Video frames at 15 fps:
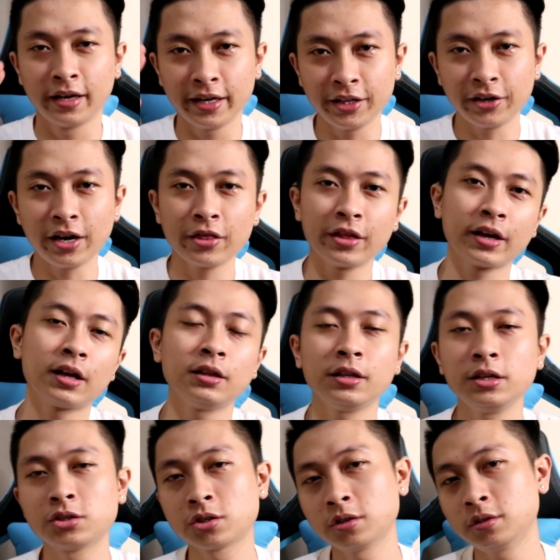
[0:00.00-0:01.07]
Hey there, Ethical
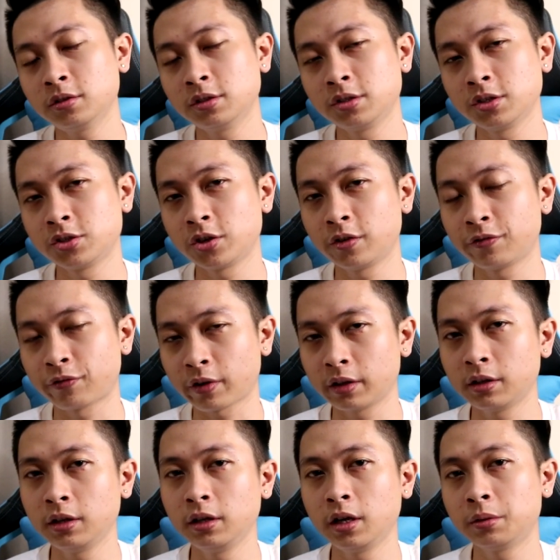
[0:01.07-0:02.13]
Nation! This is your
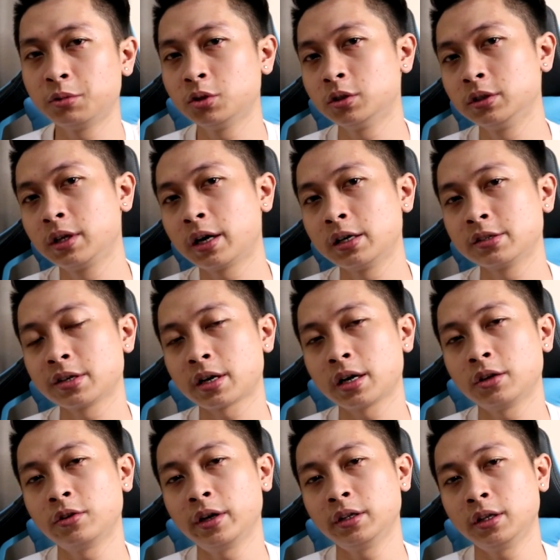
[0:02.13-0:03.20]
friendly neighborhood Carl
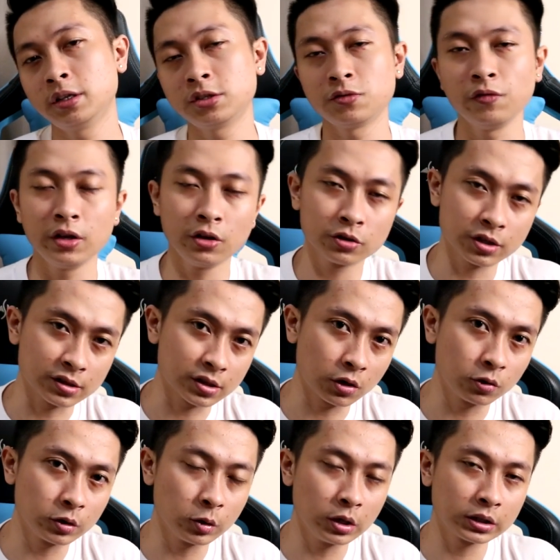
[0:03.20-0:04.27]
Serrano and in this video,
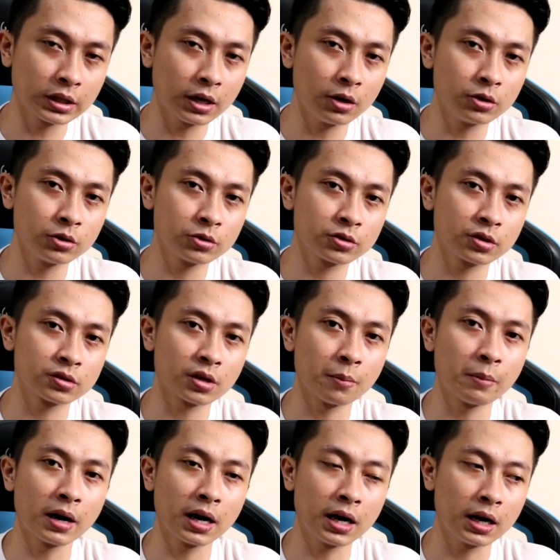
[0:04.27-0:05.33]
sasagot ulit tayo sa, sa
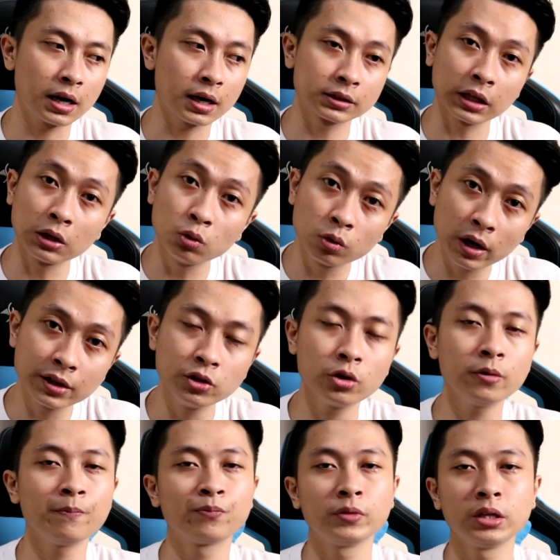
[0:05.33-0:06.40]
mga katanungan
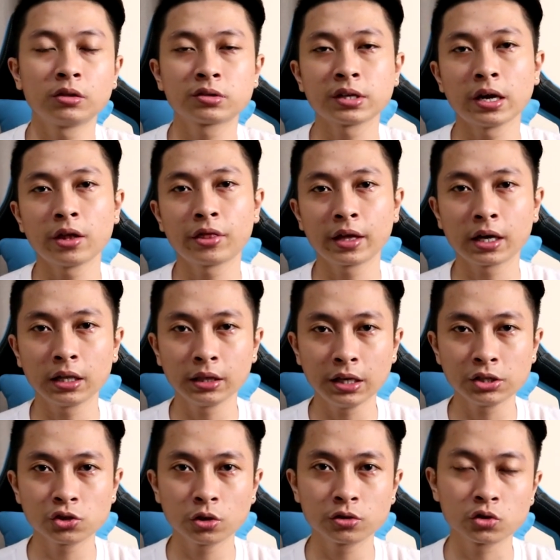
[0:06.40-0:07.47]
nyo dito sa Ethical
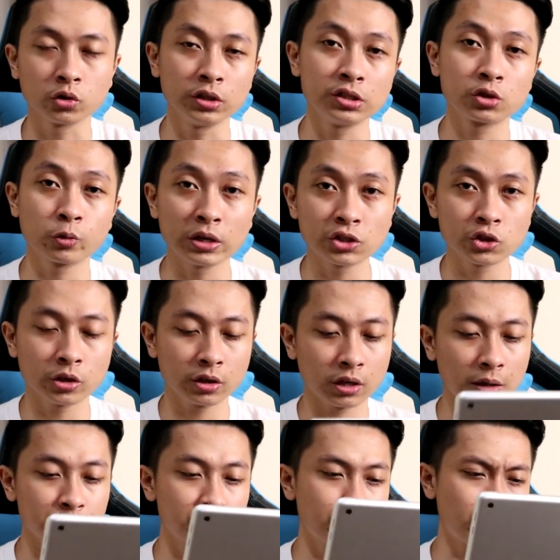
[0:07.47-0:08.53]
Nation. So this question
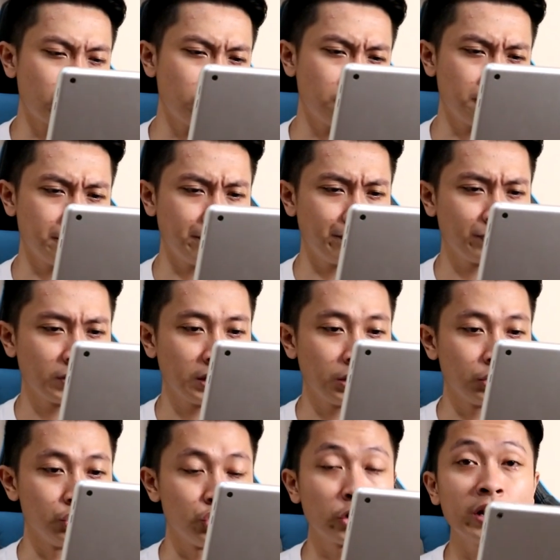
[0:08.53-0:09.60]
comes from
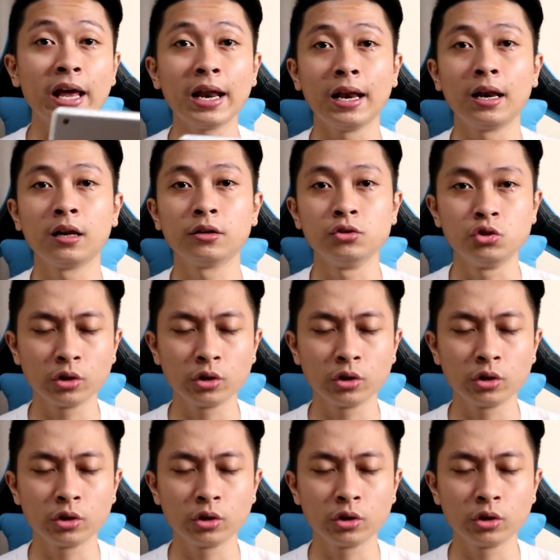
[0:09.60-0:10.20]
Jonel.